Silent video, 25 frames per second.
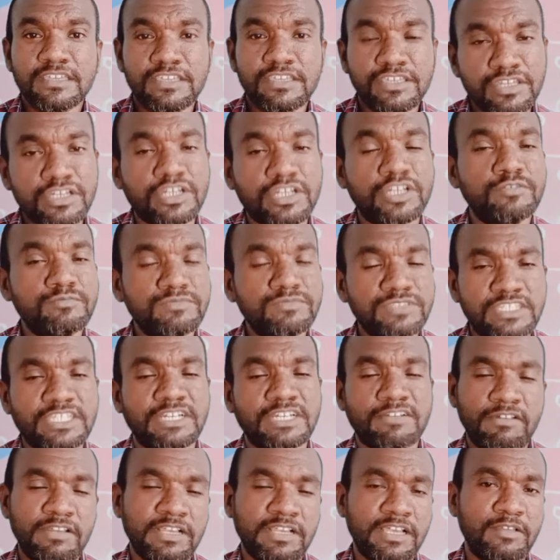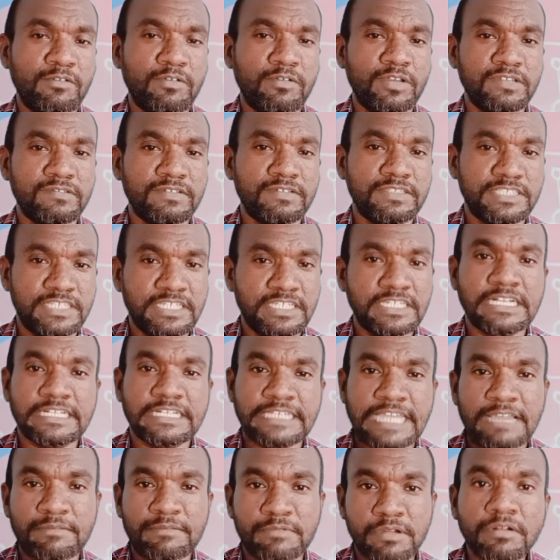இருக்கணும் இந்த தகவல்கள் உங்களுக்கு வந்துட்டு
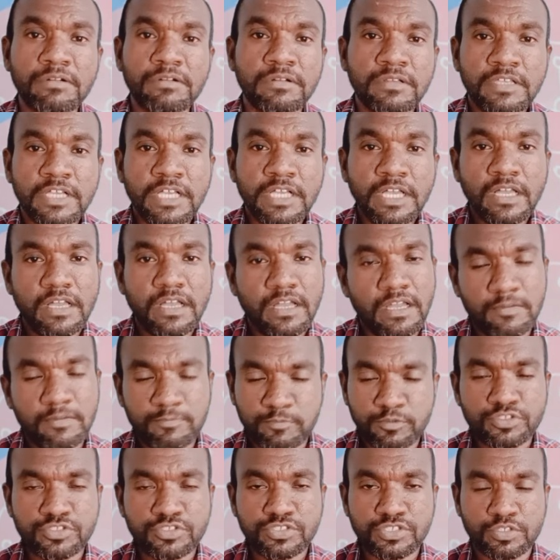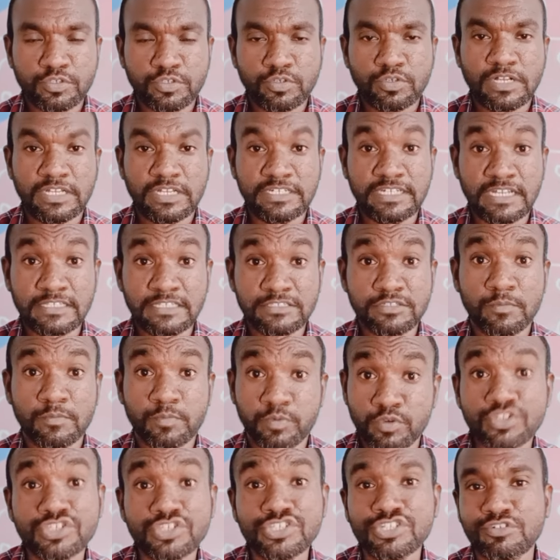கட்டாயமாக பிடிச்சிருக்கும் அண்ட் ஆல்சோ
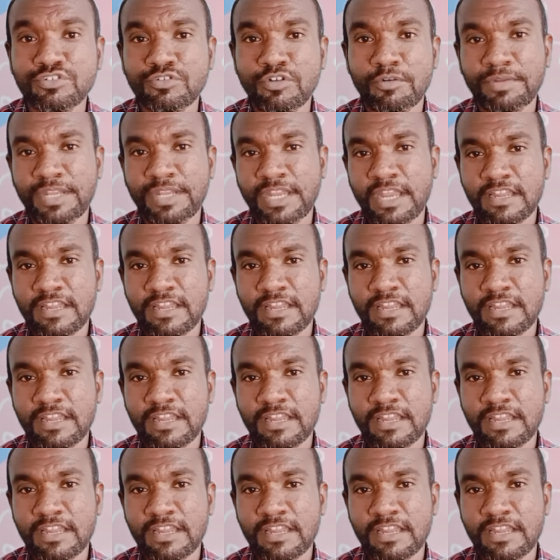புரிஞ்சிருக்கும் அப்படின்னு